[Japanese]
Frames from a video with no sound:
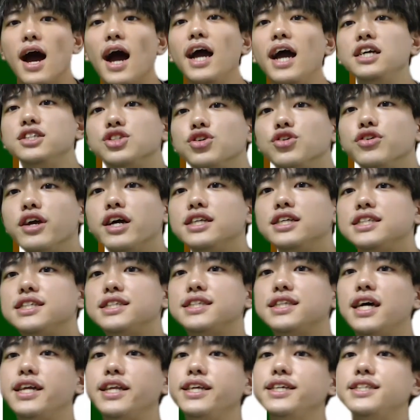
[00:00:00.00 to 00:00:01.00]
はい、それでは実
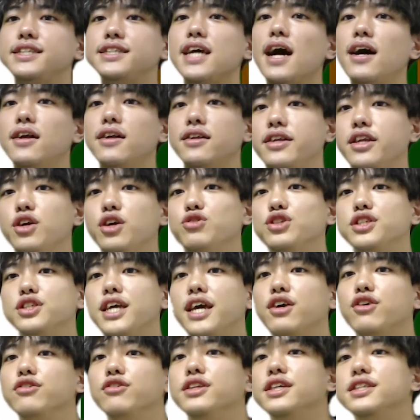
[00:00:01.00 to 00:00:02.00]
際に3利用し
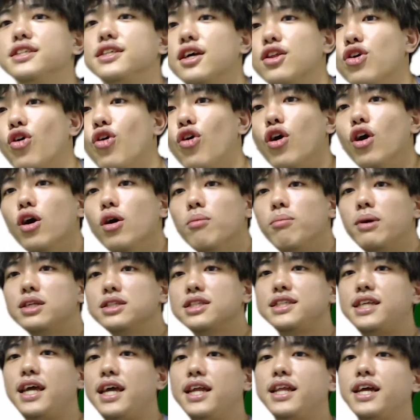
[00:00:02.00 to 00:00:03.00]
ていくんですけど、ま
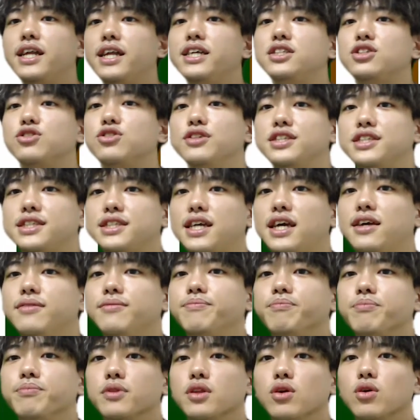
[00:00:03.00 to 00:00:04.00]
ずデータリストですね。
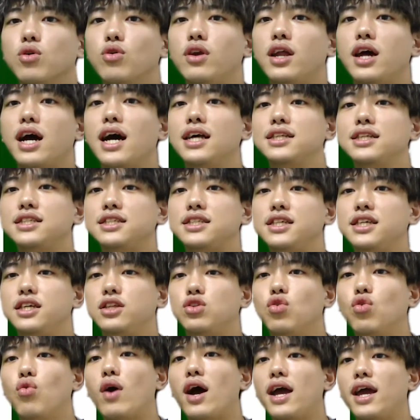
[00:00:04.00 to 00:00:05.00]
このラージ
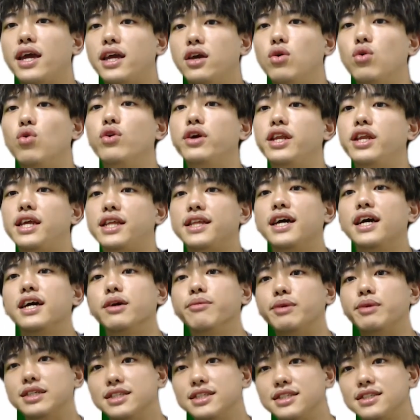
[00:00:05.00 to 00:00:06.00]
T と Y を入れてあ
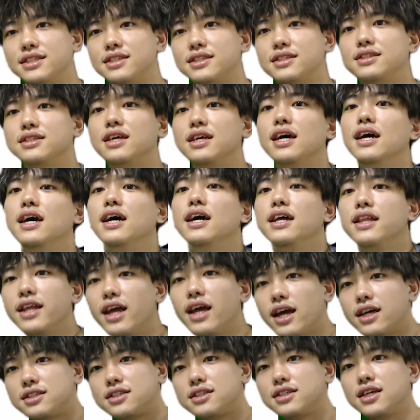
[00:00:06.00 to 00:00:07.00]
げます。
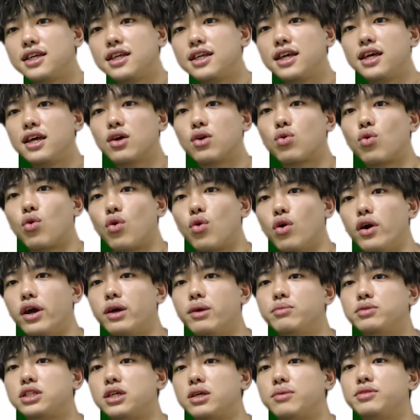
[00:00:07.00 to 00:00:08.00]
で、次に、ここ
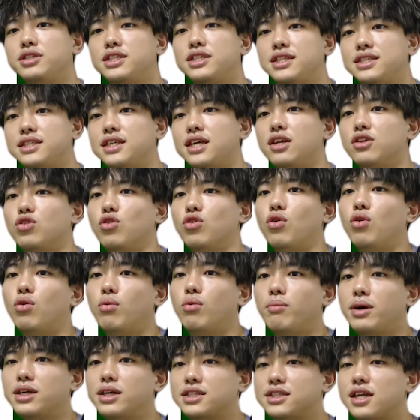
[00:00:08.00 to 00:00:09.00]
MCMC デザート、
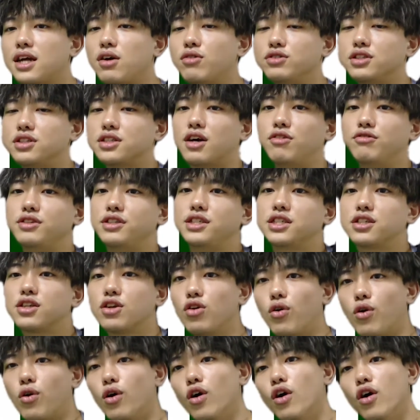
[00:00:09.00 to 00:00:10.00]
まあ、スターを使うんですけ
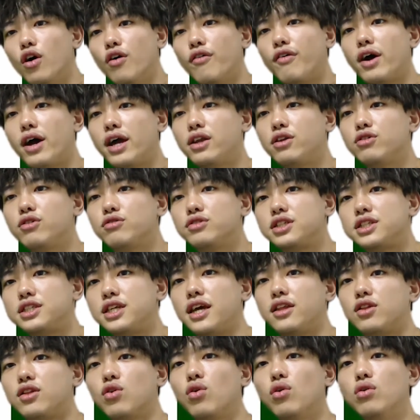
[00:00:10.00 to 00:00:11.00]
ど、ファイルの指
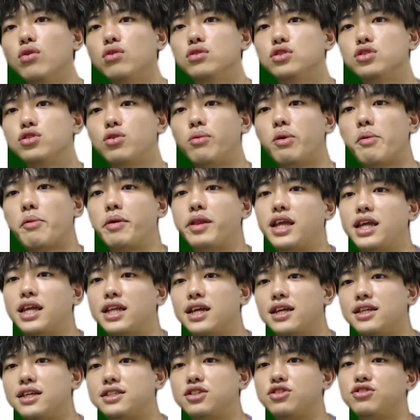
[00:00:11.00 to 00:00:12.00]
定と、そのまま
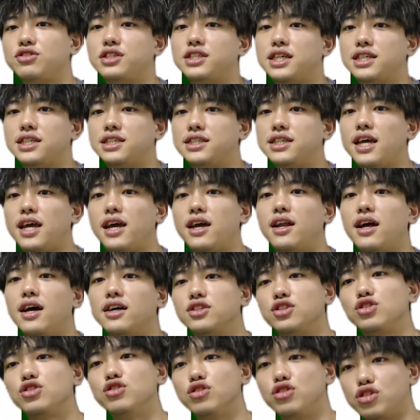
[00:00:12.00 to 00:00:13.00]
データリスト指定して、
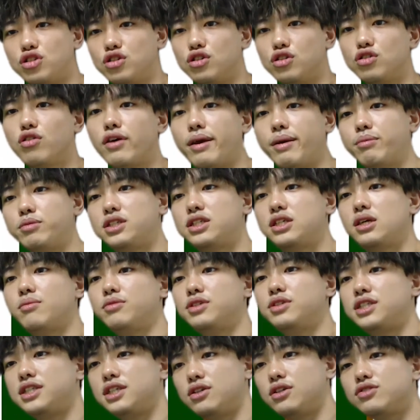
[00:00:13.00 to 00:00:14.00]
乱数集と
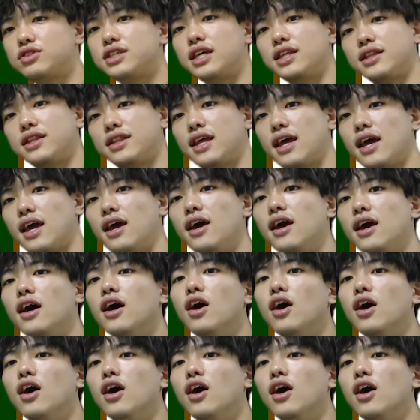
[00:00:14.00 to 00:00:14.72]
MCMC の設定